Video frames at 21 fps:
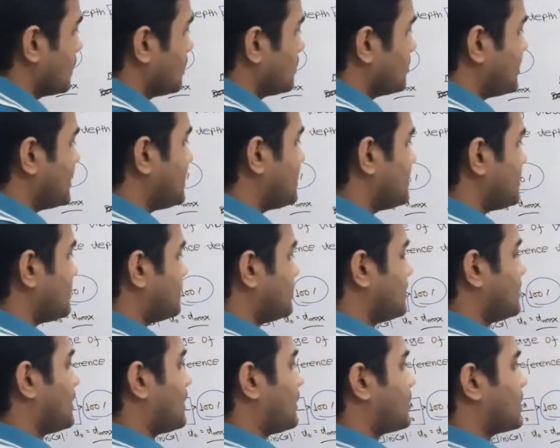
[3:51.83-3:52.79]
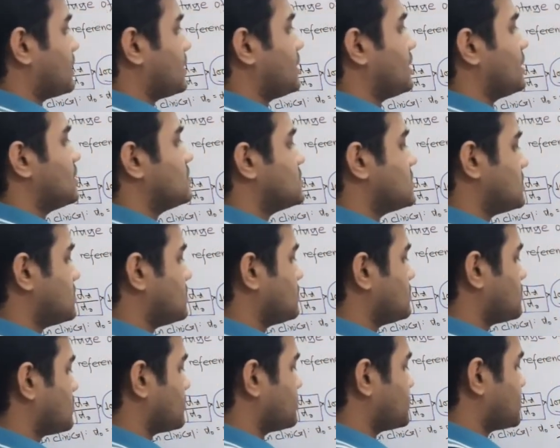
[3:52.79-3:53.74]
পিডিডি থেকে আমাদের এমসিকিউ
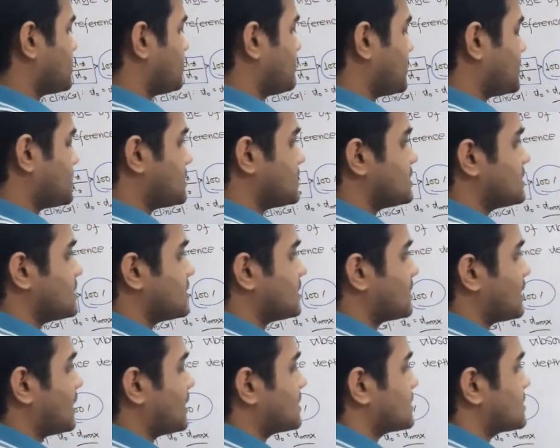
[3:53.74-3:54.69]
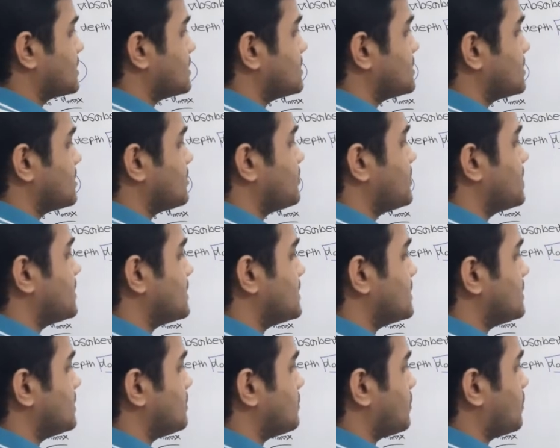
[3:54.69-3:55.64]
সবচেয়ে বেশি যেটা আসে যে
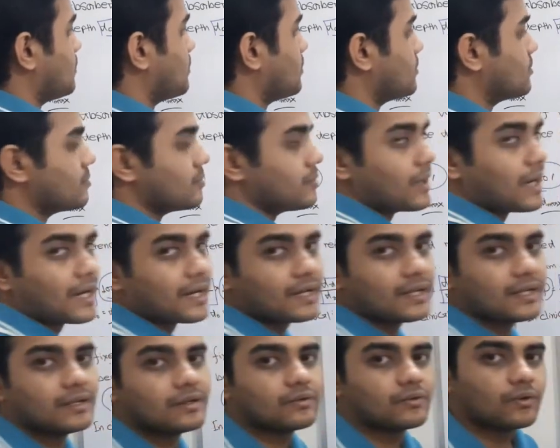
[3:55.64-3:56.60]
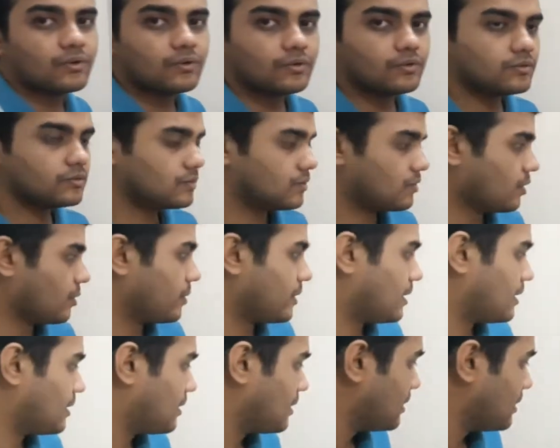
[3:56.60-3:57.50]
পিডিডি কখন বাড়ে কখন কমে